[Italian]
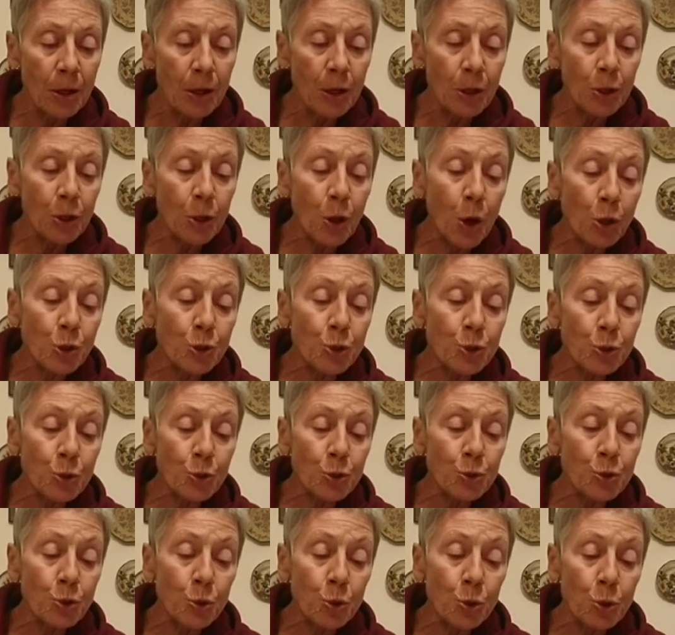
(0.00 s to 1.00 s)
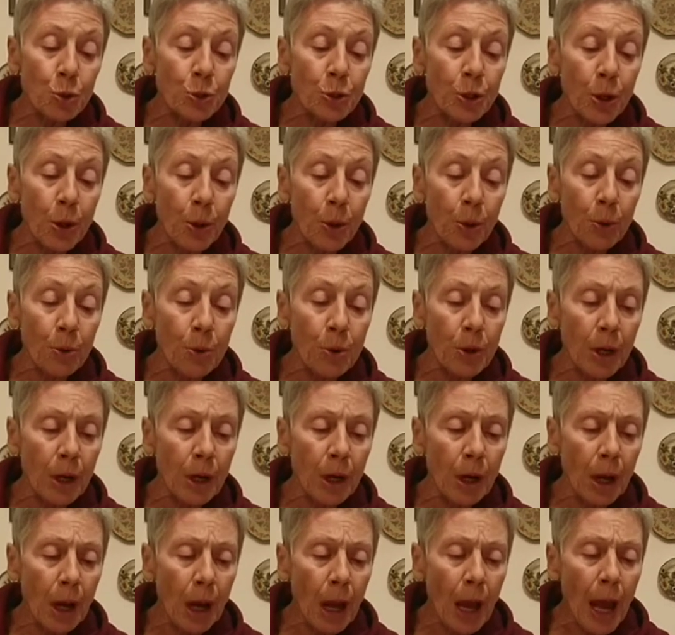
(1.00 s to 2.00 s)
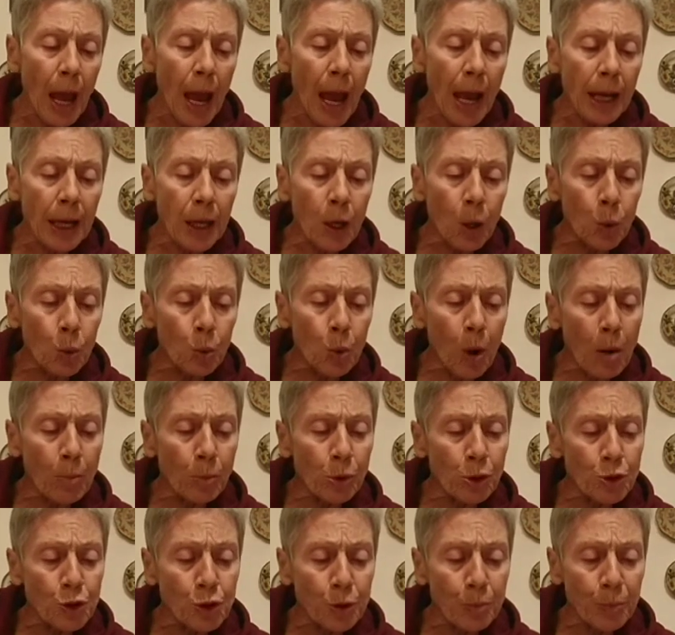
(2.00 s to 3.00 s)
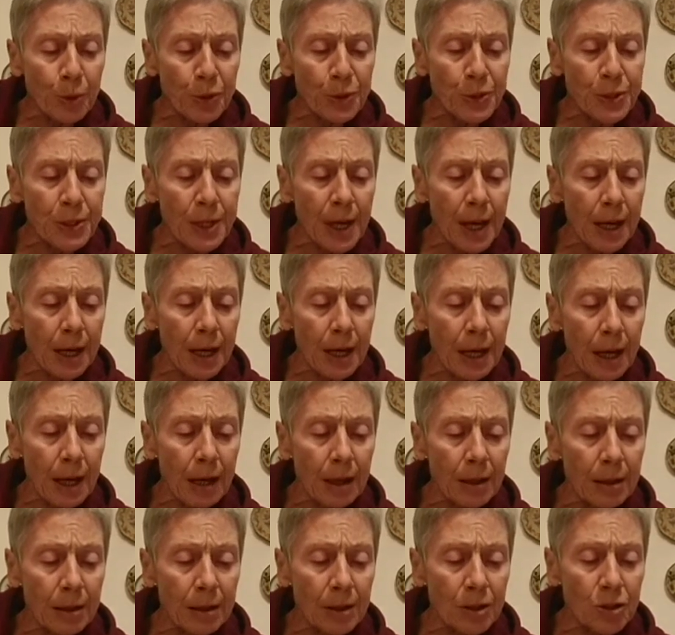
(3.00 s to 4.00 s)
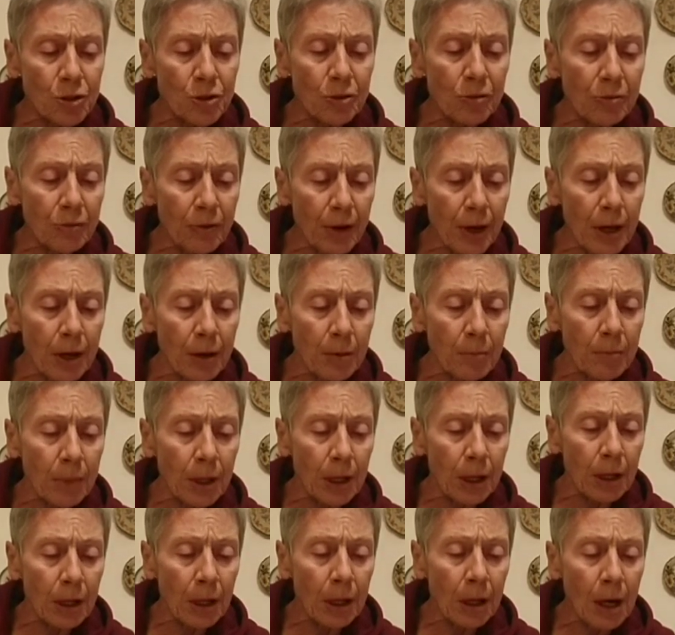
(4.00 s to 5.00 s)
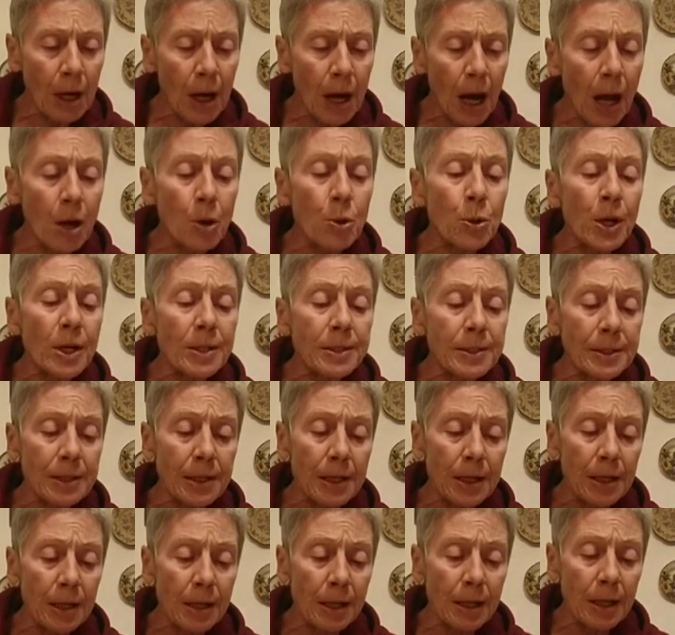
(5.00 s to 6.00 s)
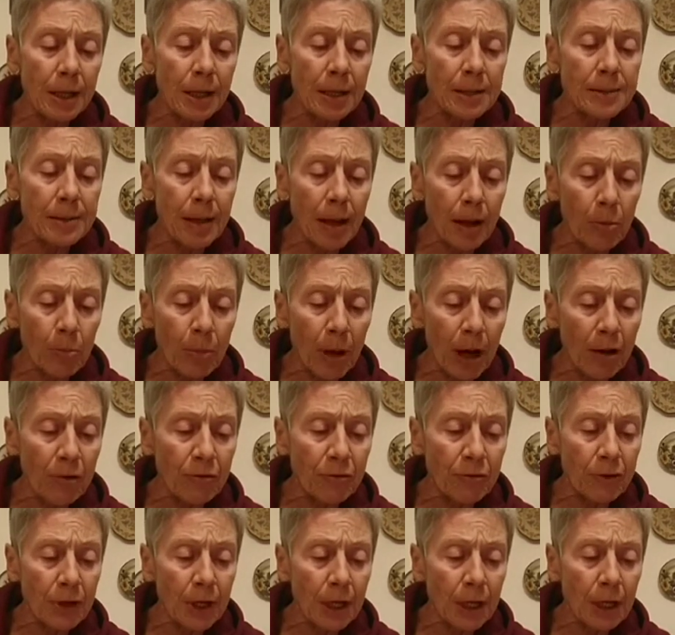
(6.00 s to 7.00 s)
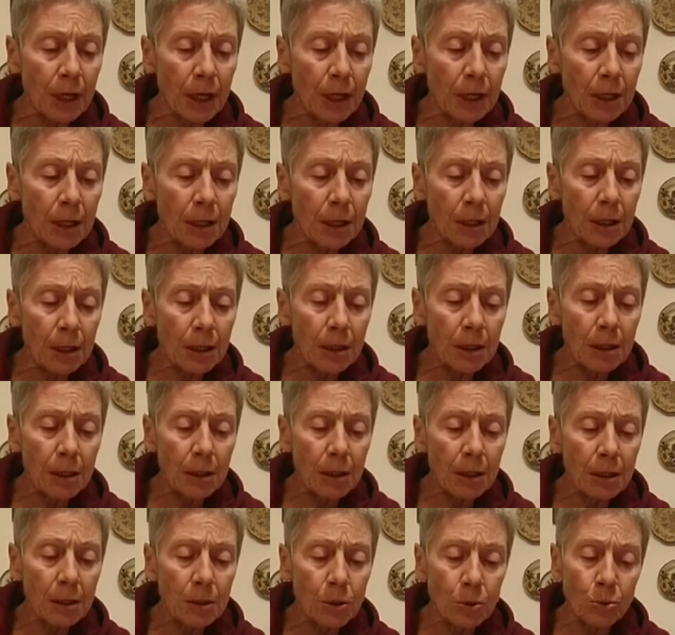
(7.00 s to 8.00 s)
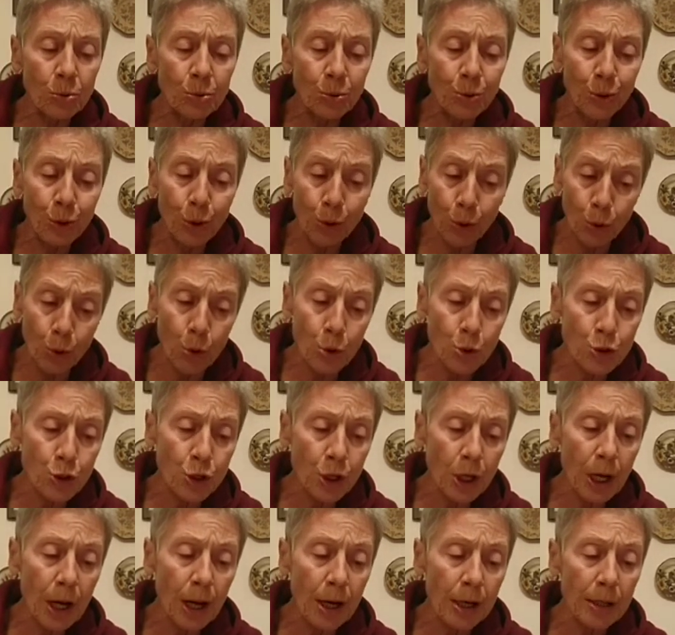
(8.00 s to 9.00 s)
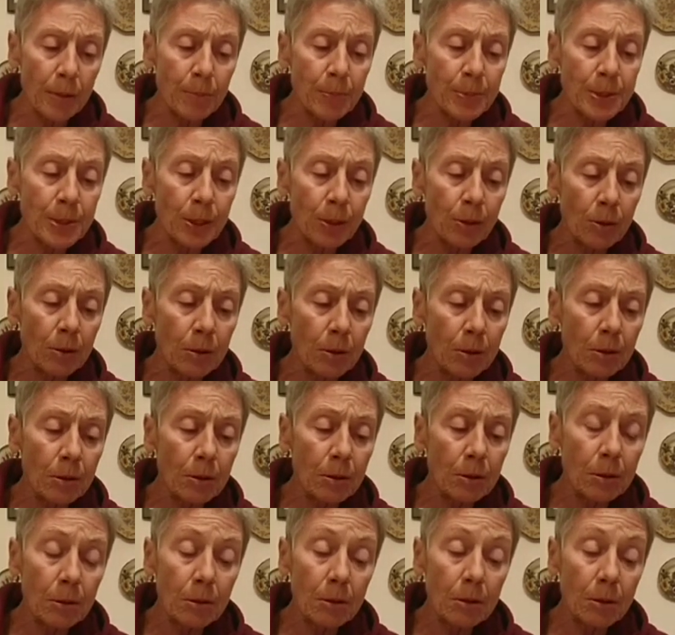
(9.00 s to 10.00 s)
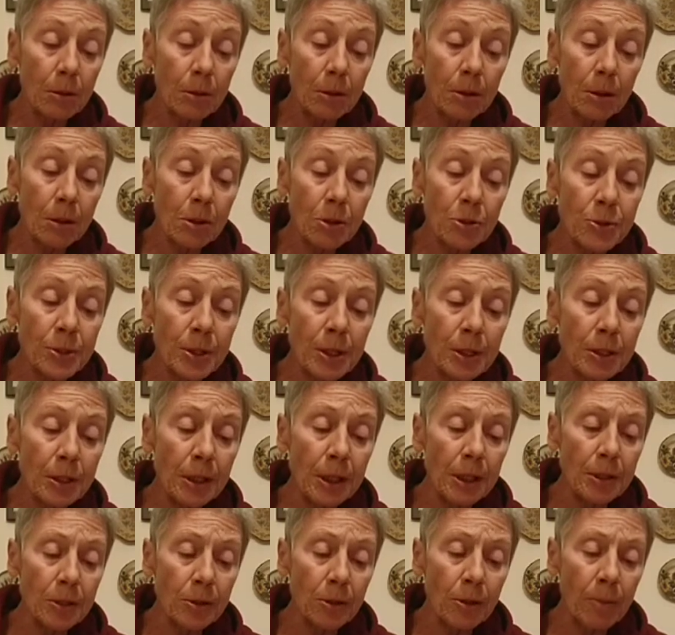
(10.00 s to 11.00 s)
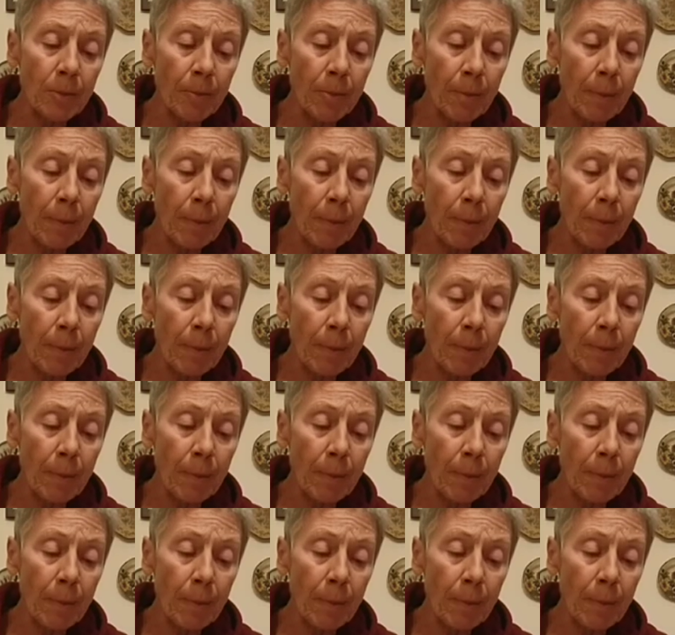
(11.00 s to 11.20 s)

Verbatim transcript: Nostro solo terrore è che un uomo ci possegga, ci fermi. Allora sì che sarebbe la fine. Tu conosci Calipso? Ne ho sentito.